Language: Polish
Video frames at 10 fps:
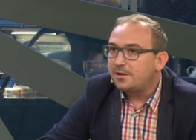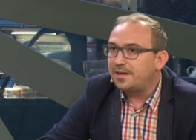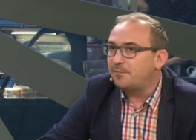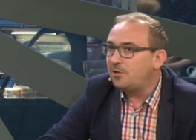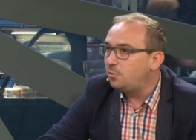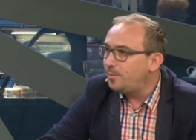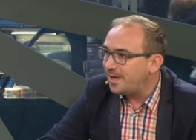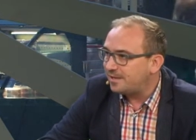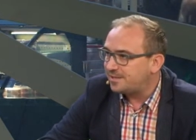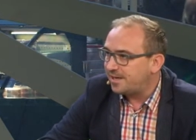Tam
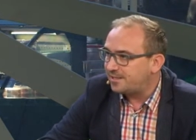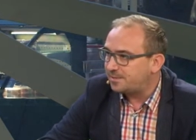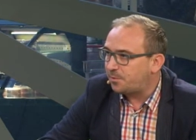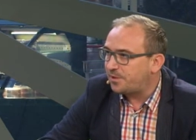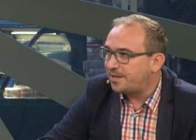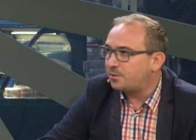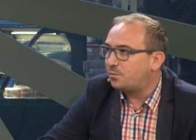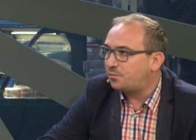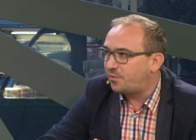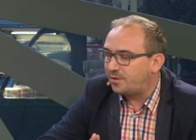iluminacja
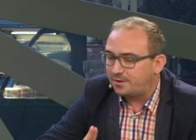eksponatów,